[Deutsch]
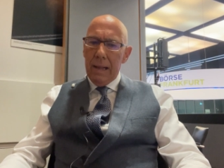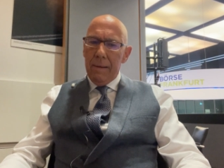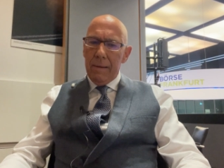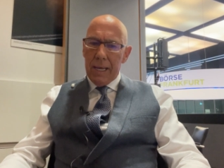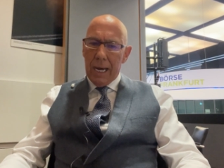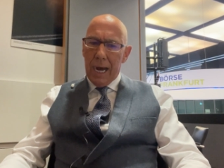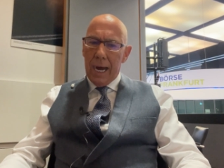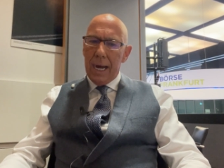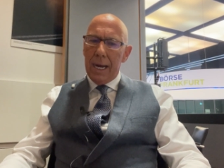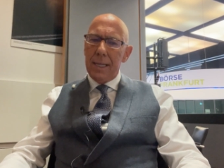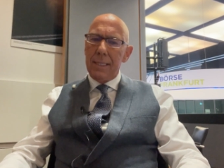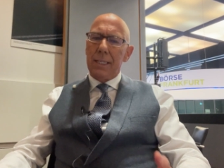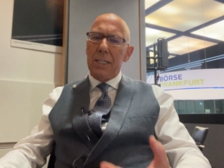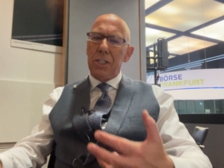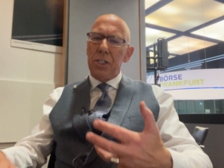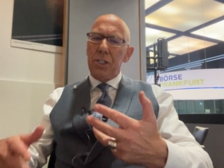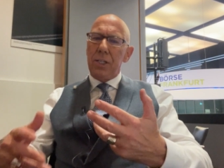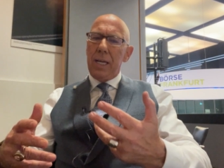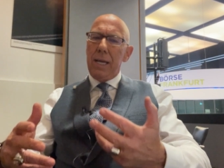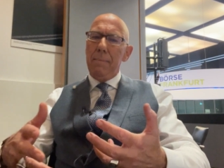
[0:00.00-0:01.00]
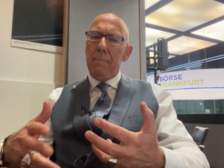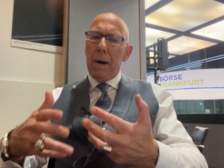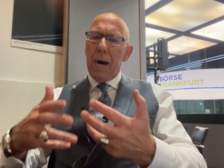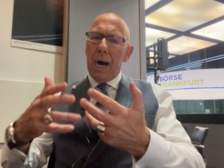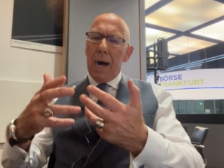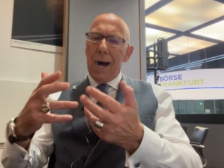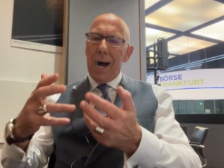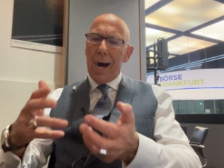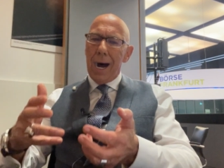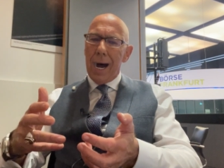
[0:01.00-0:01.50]
Ja, das
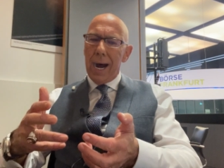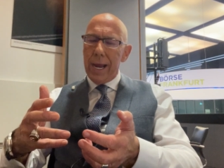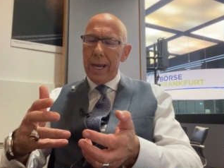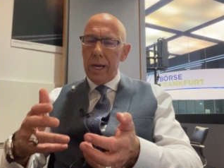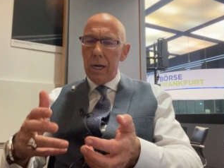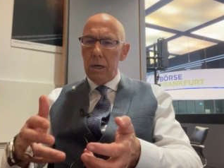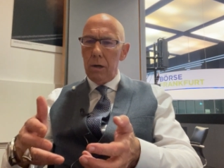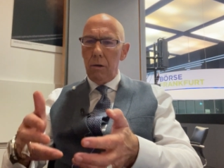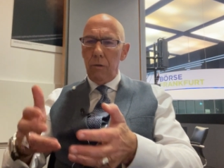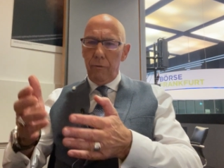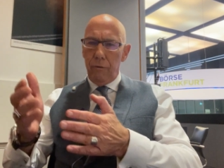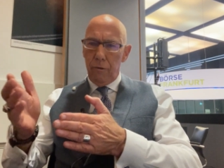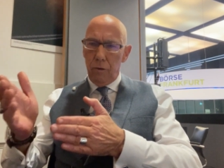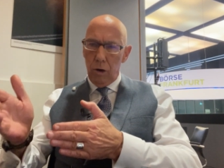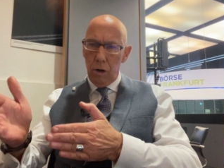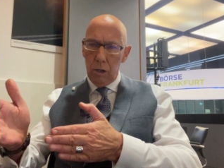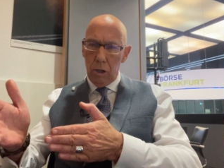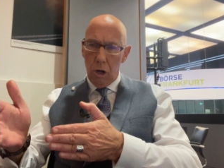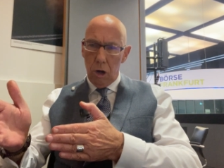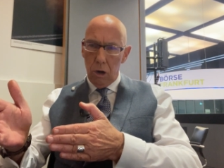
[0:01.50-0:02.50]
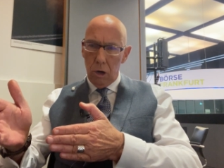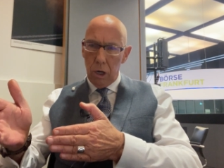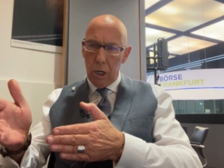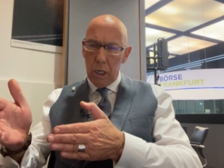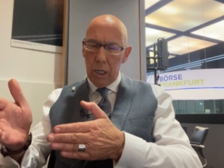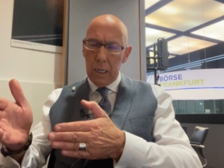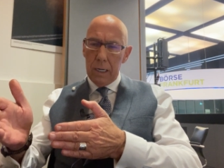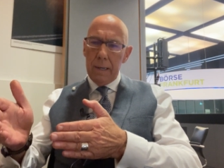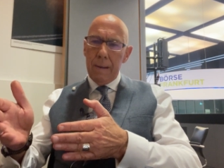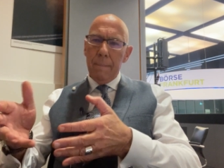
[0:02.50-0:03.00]
Thema Higher for
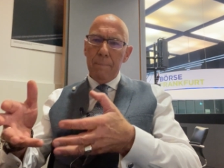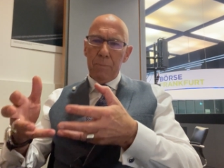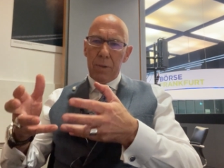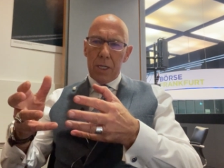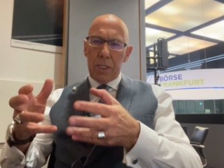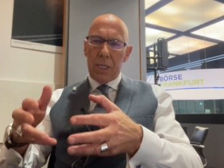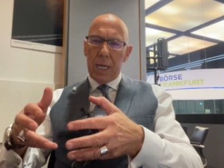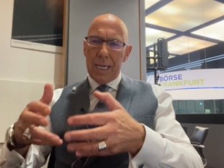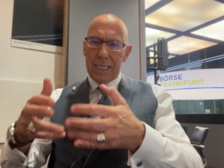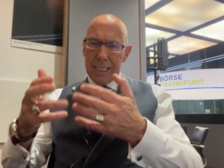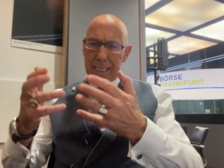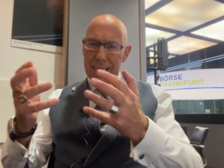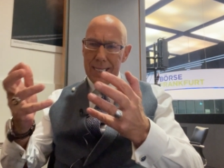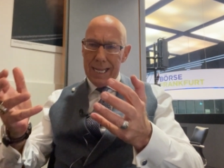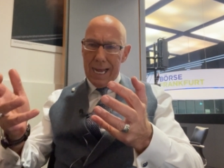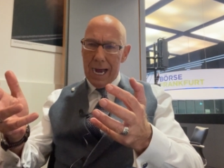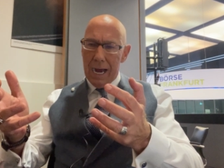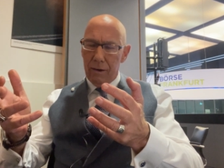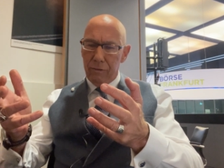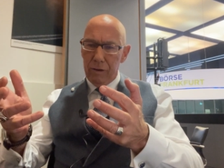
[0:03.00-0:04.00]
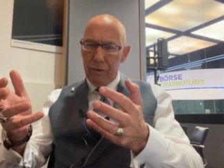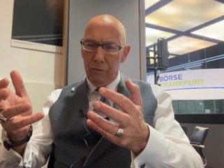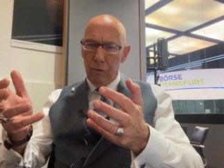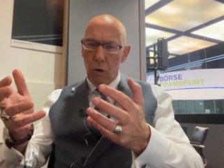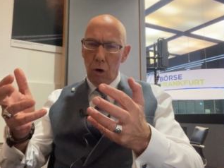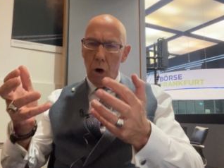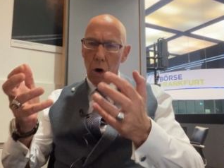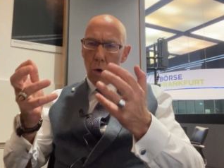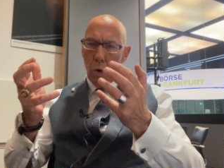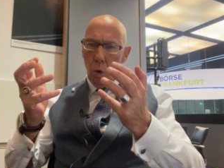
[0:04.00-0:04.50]
Longer, das heißt nach wie
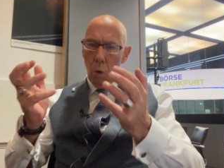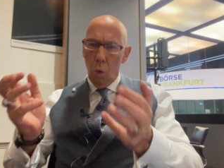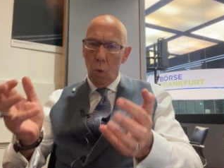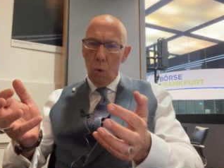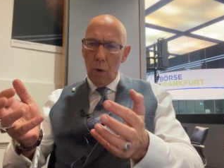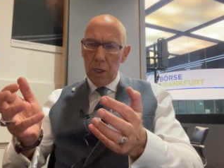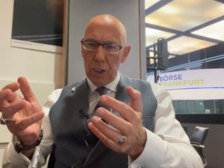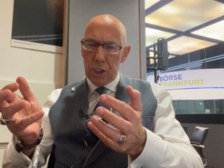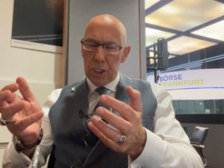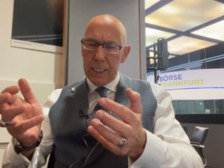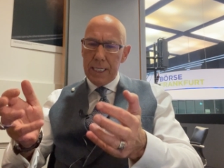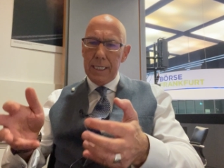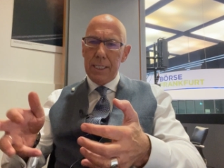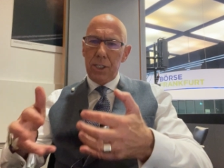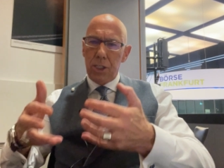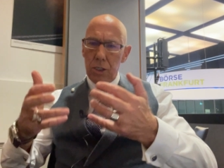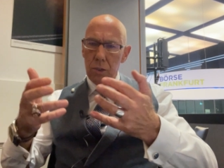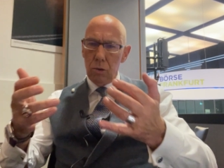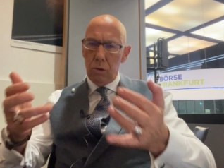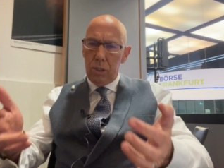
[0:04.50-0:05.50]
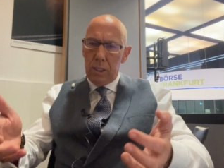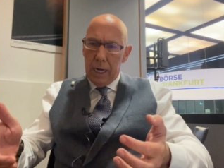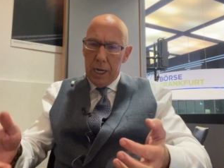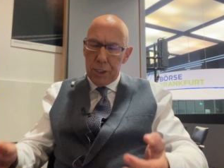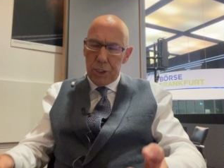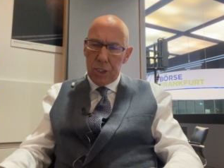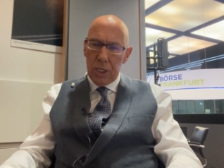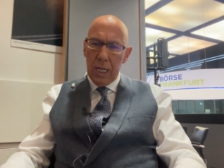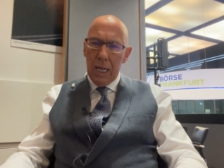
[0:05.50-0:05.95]
vor hohe Zinsen und das